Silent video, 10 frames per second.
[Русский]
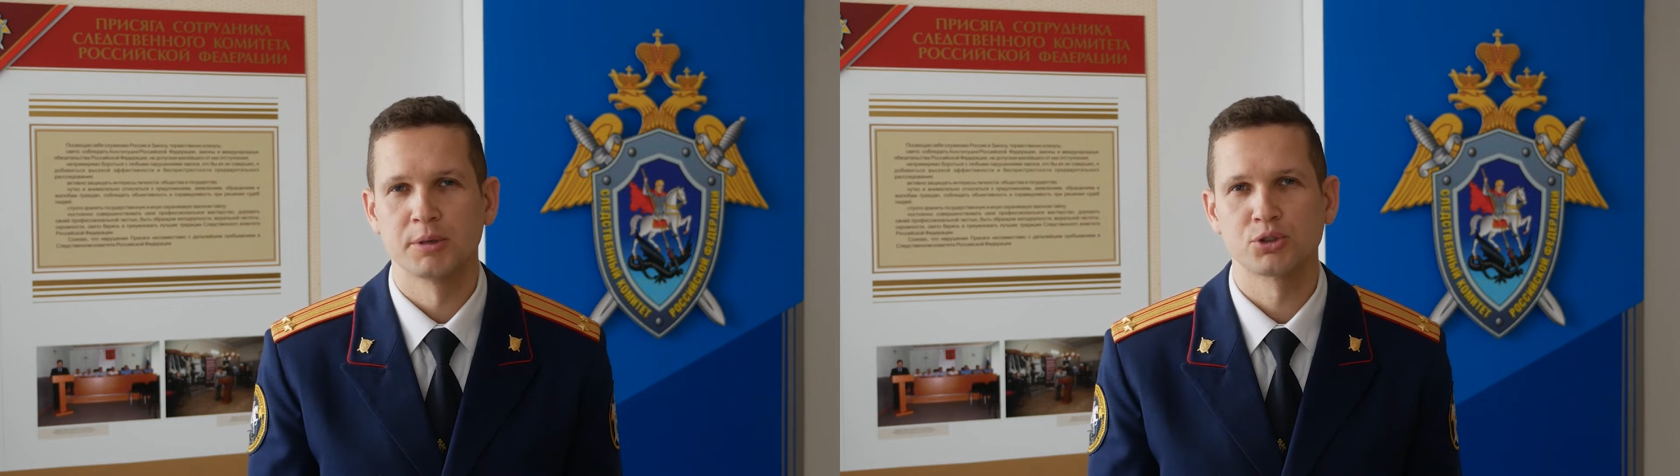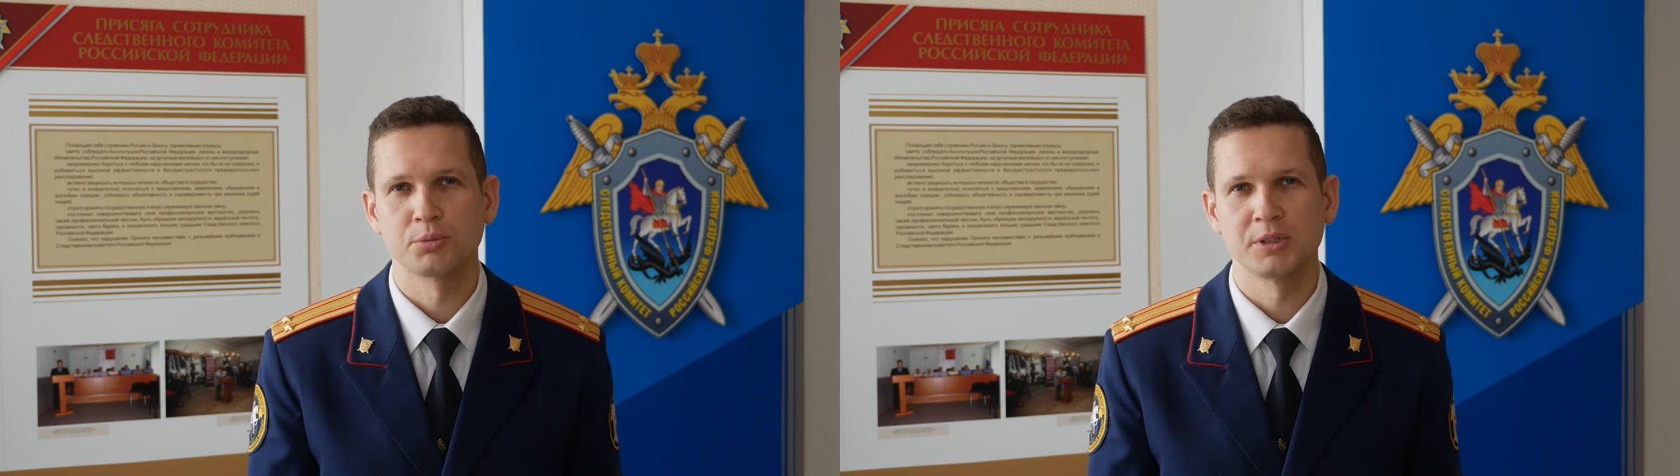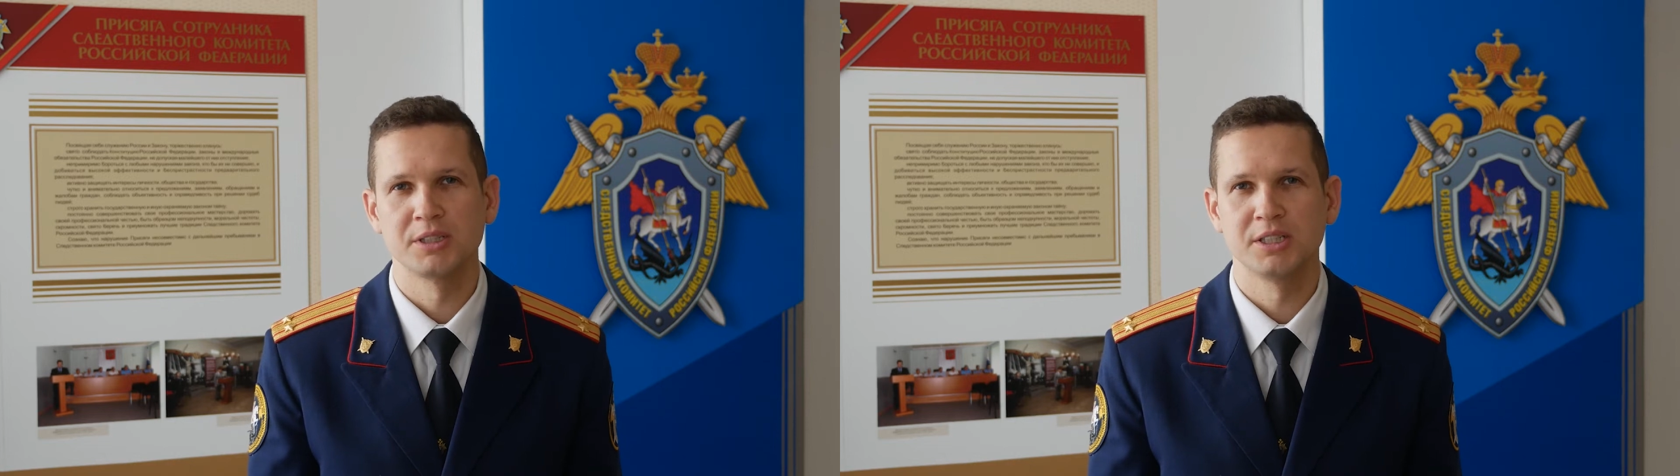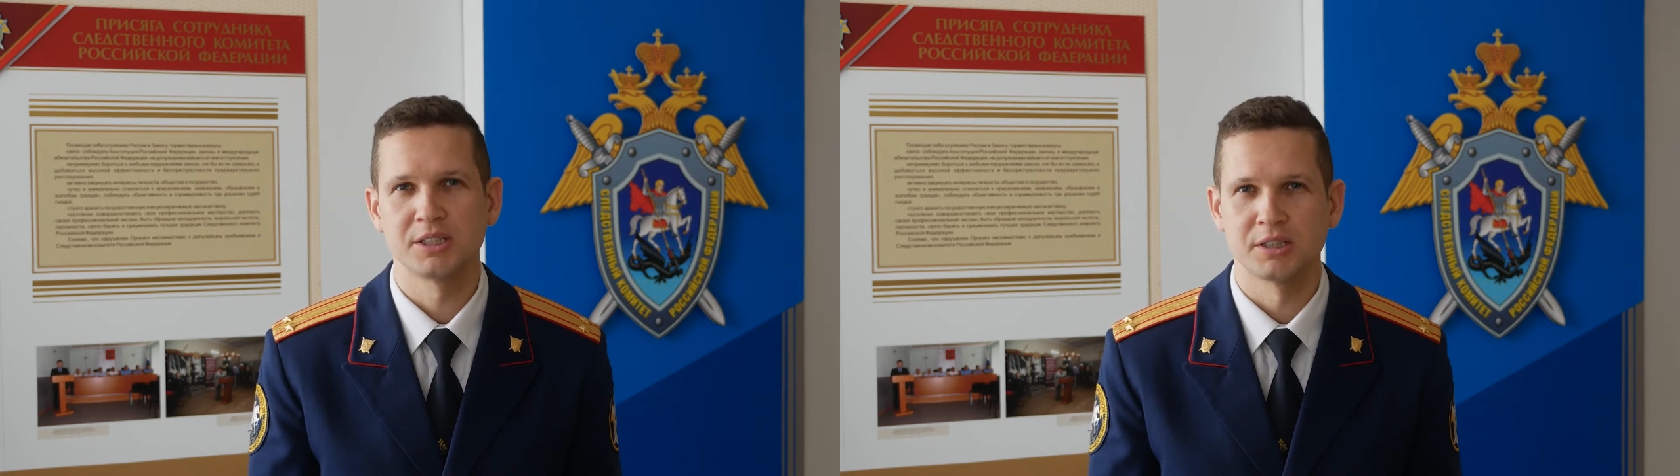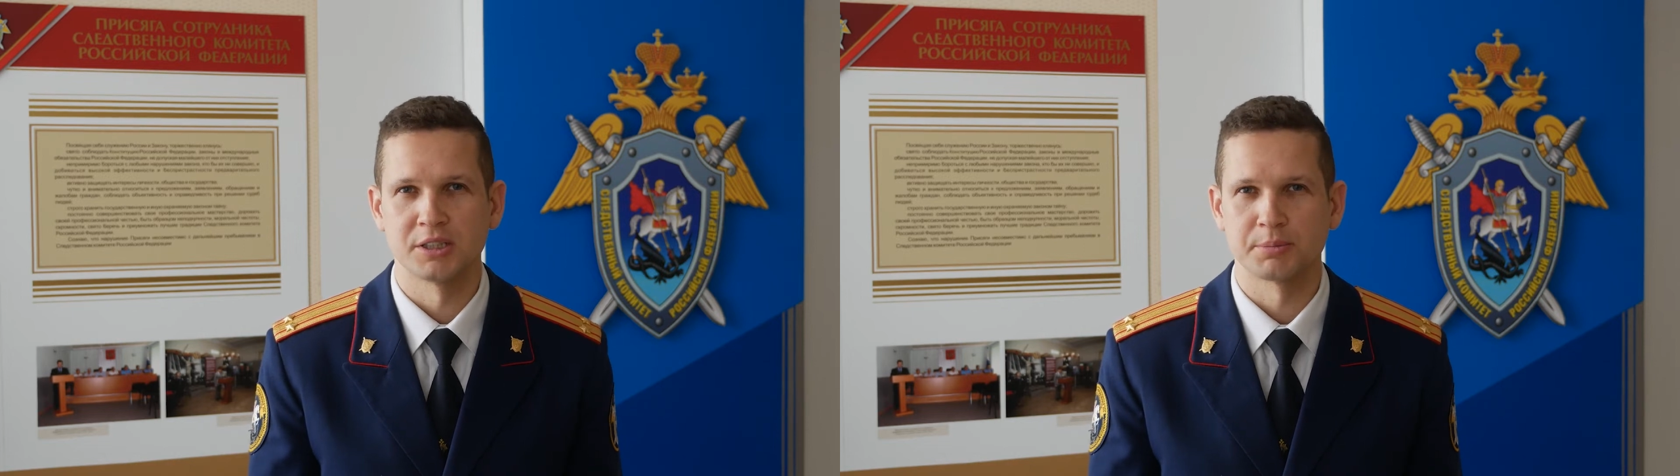Преступная
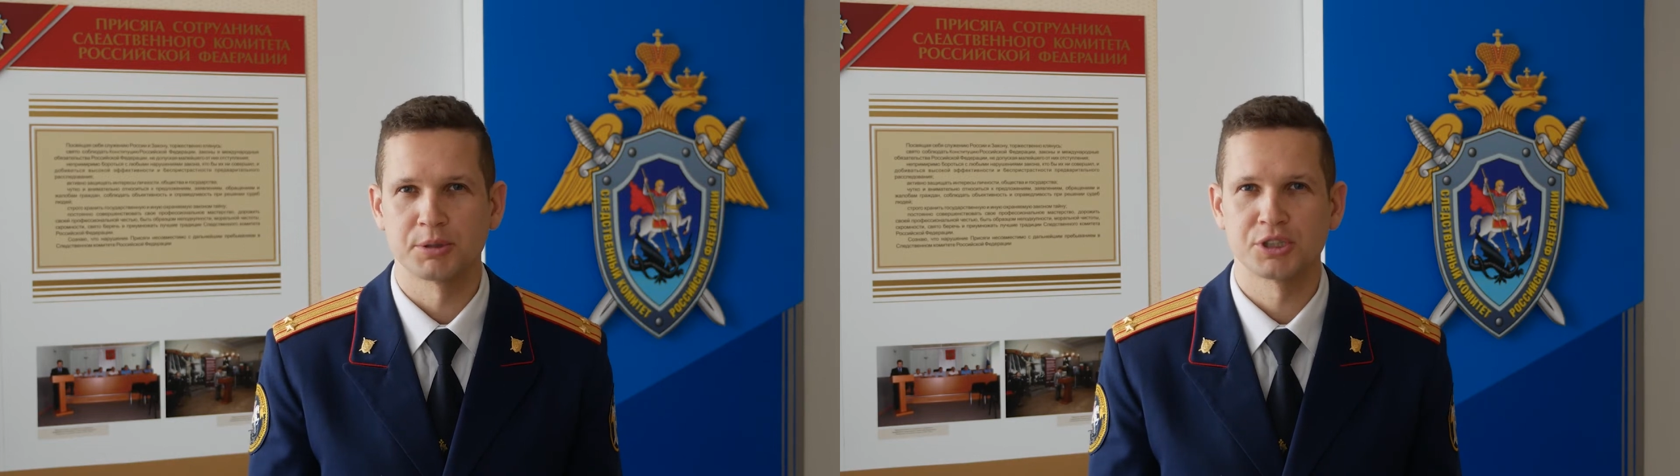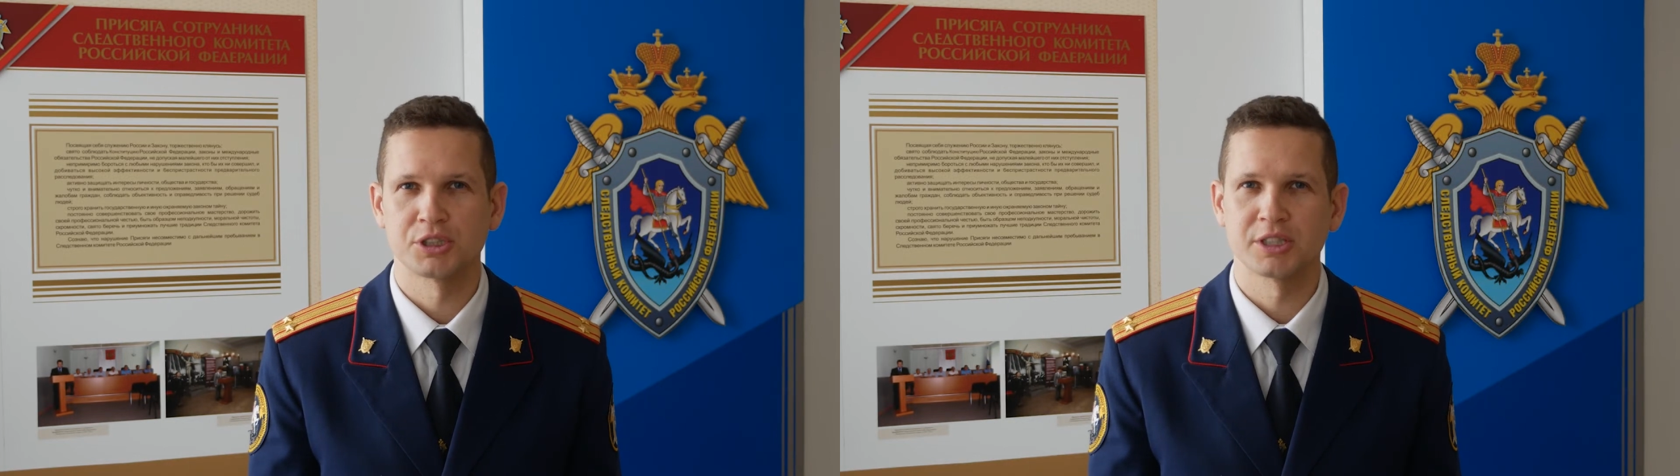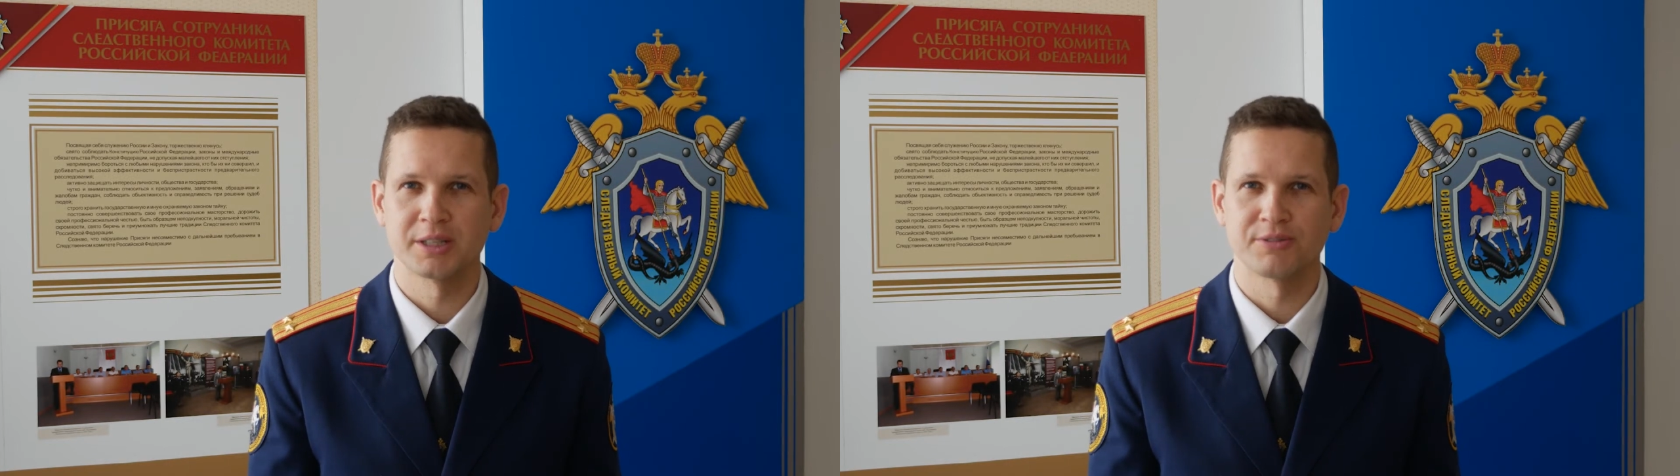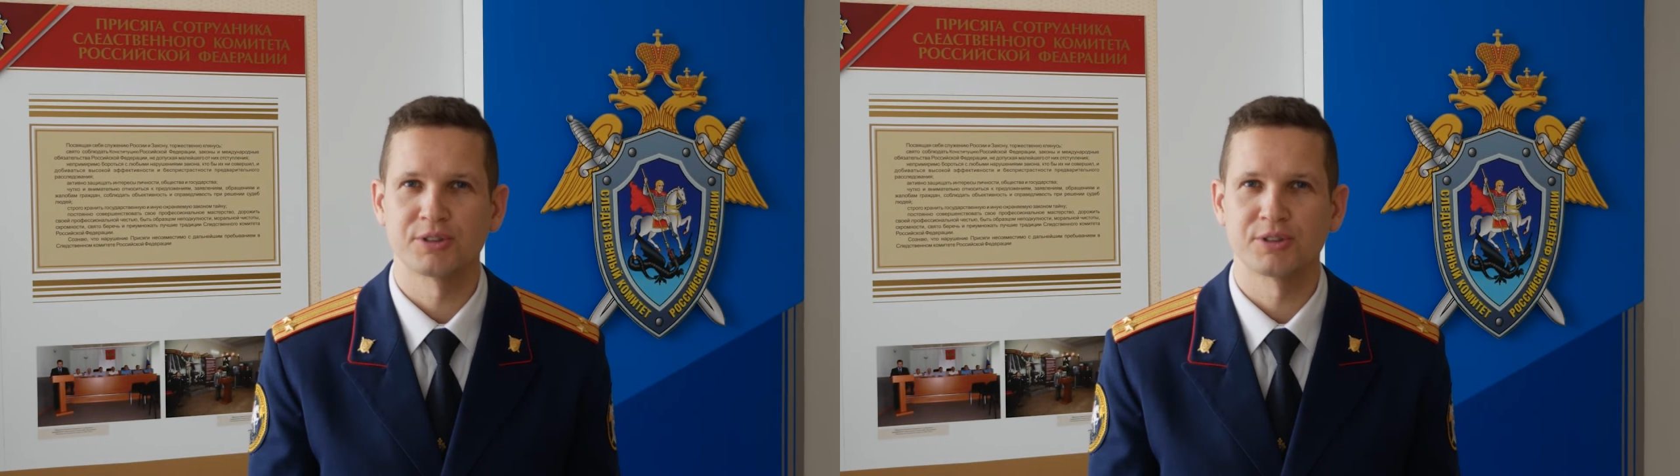деятельность пресечена